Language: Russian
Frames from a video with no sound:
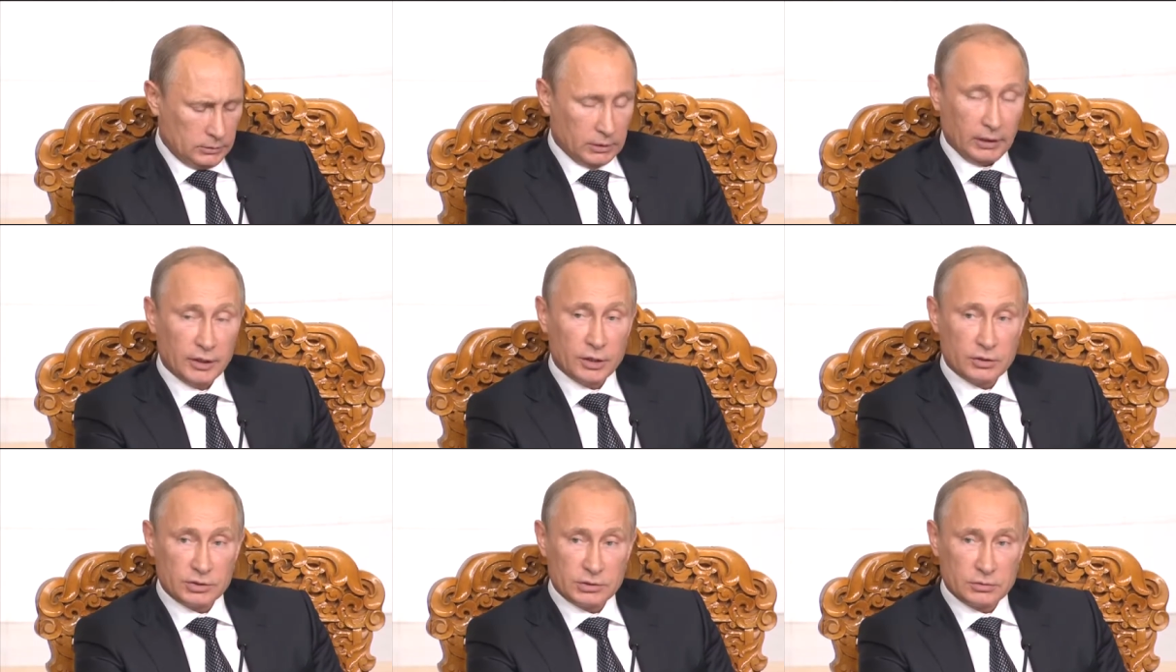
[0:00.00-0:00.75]
Дальне...
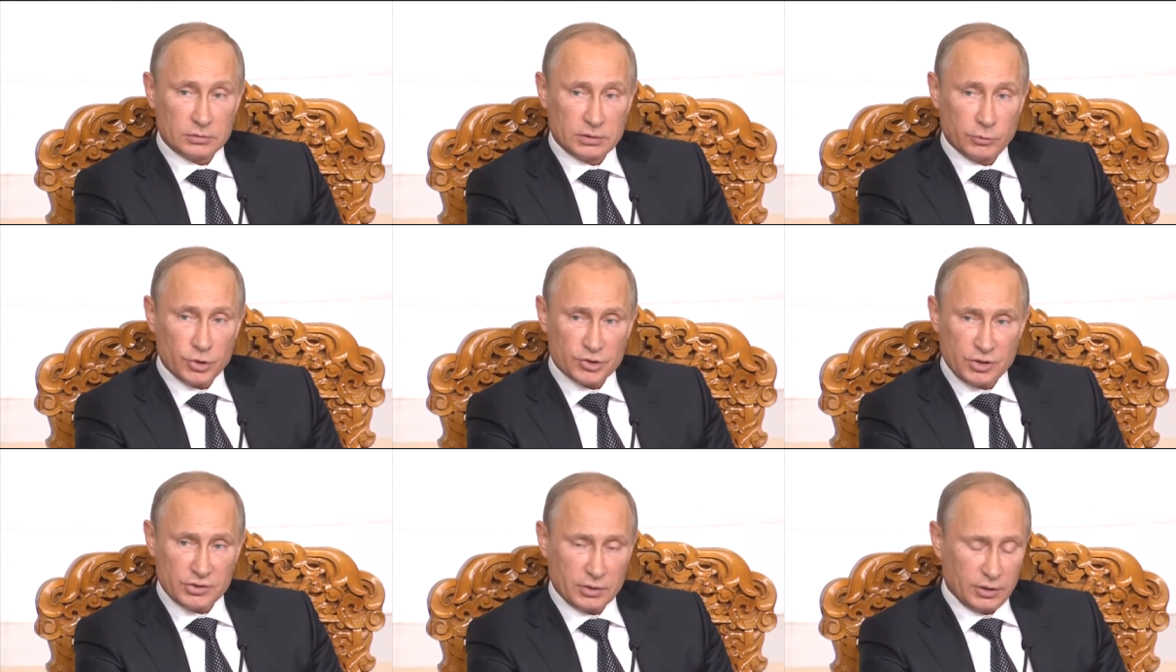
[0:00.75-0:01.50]

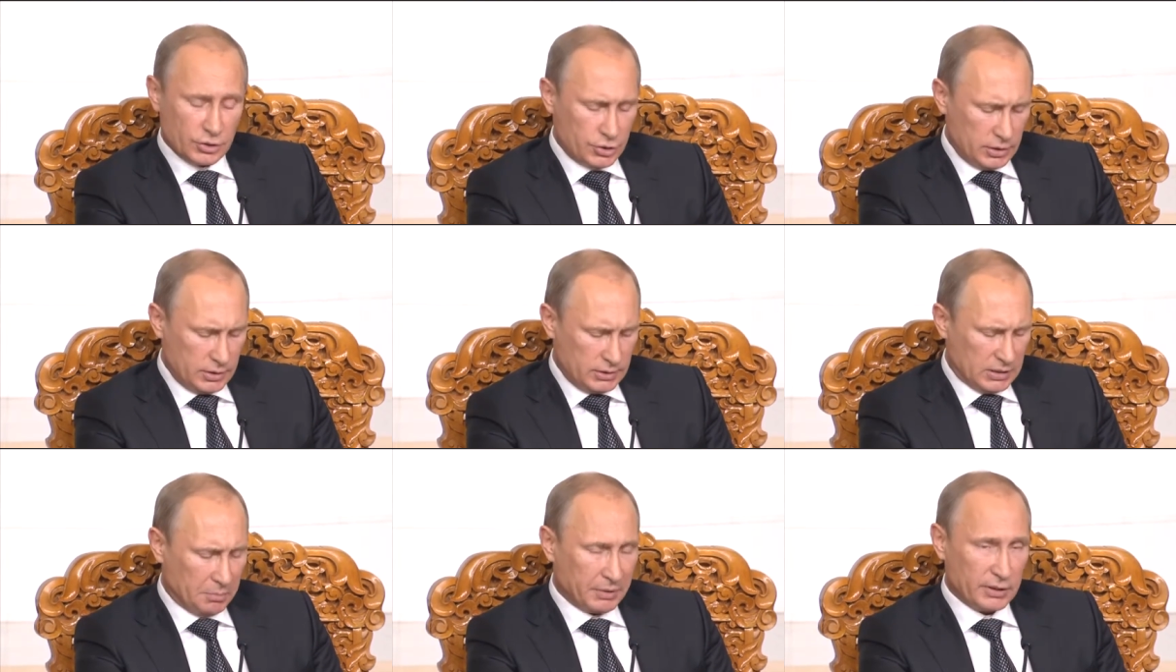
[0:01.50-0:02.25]
Сегодняшнее соглашение
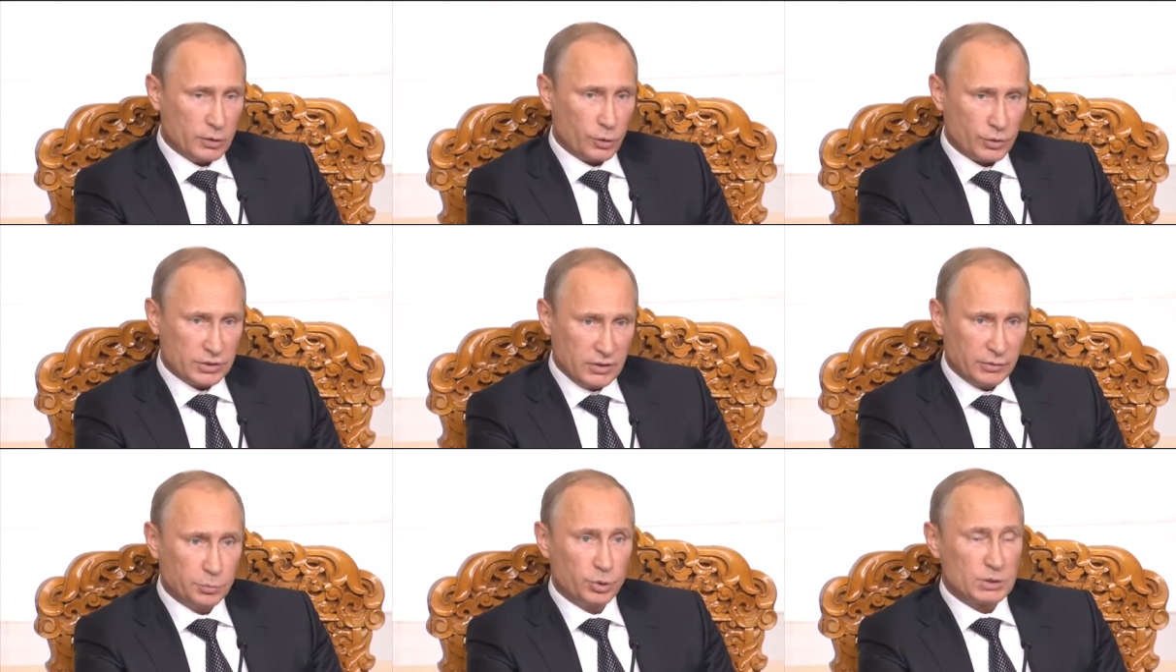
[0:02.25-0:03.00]
с компанией
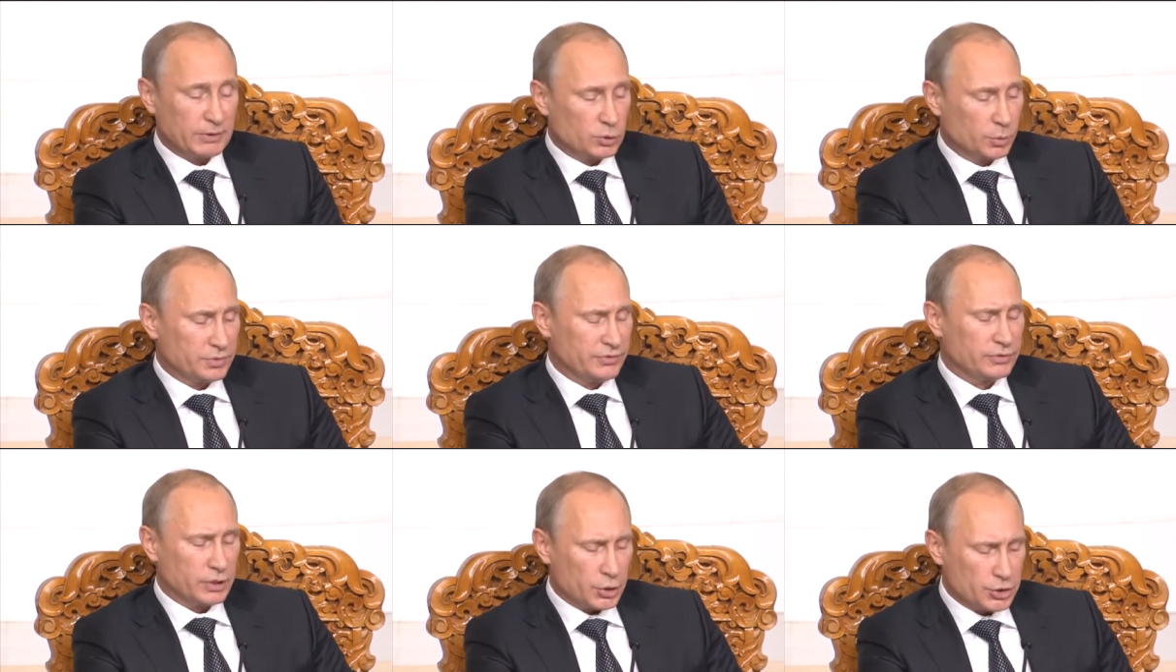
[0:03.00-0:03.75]
«Роснефть» будет
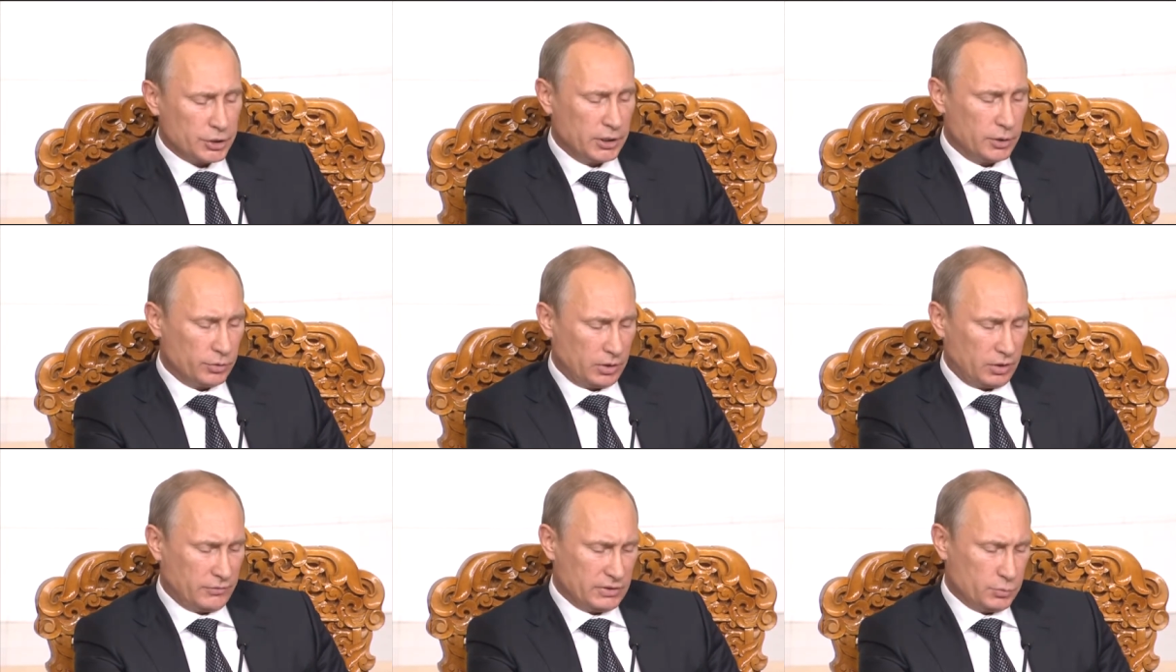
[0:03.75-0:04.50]
способствовать расширению
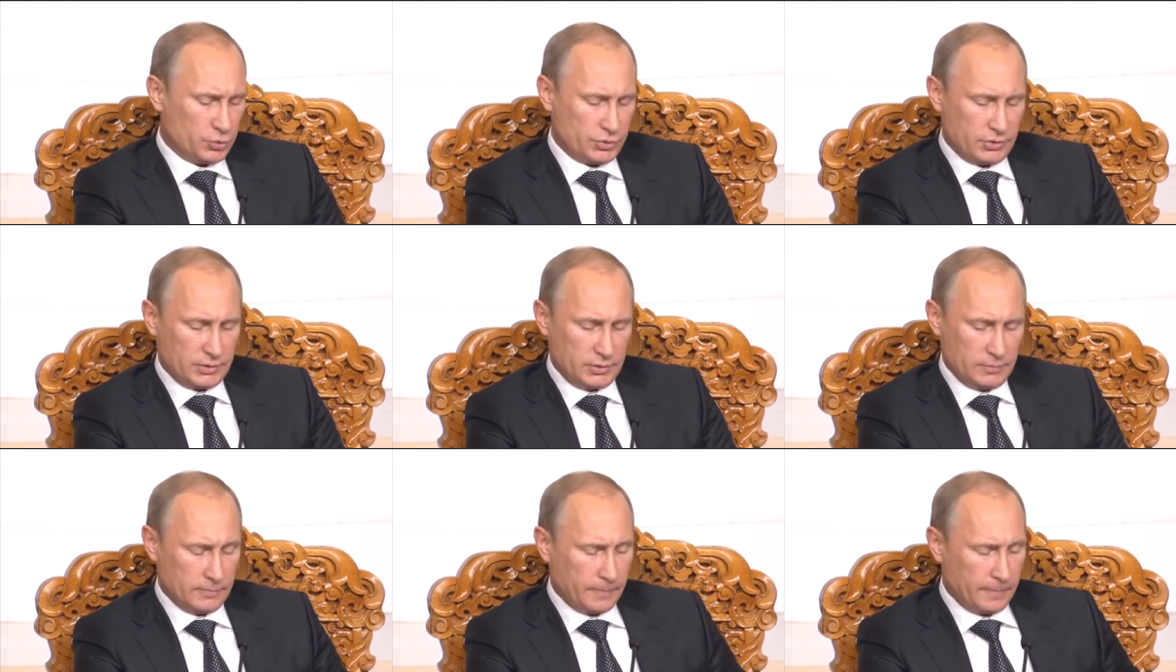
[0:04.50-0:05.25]
таких возможностей.